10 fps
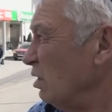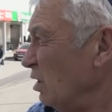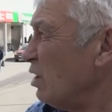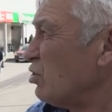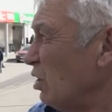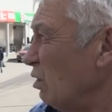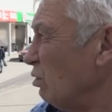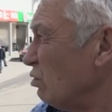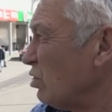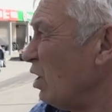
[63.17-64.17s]
Я считаю
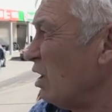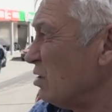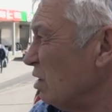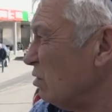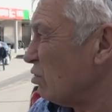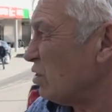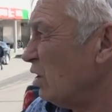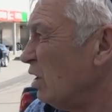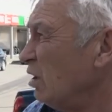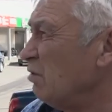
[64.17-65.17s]
лучше, гораздо лучше.
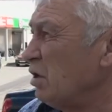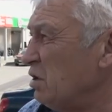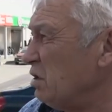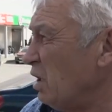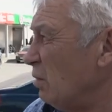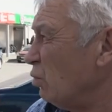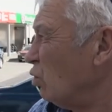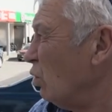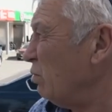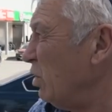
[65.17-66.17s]
И водителям
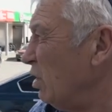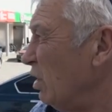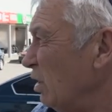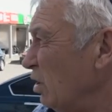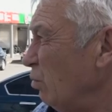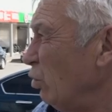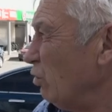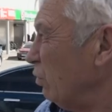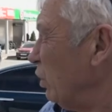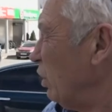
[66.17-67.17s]
удобней. Не
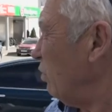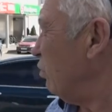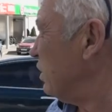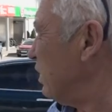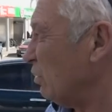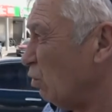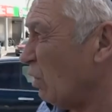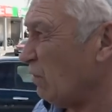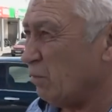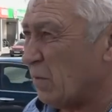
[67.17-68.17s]
будет вот этих вот
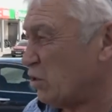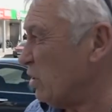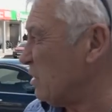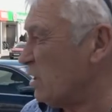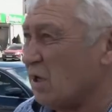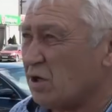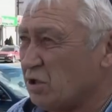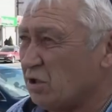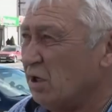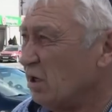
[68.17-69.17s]
заторов машин,
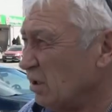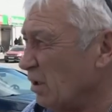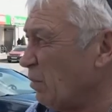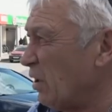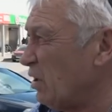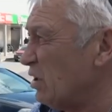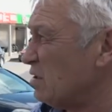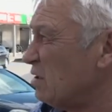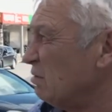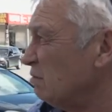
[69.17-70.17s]
стоящих на
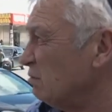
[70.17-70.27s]
проезде.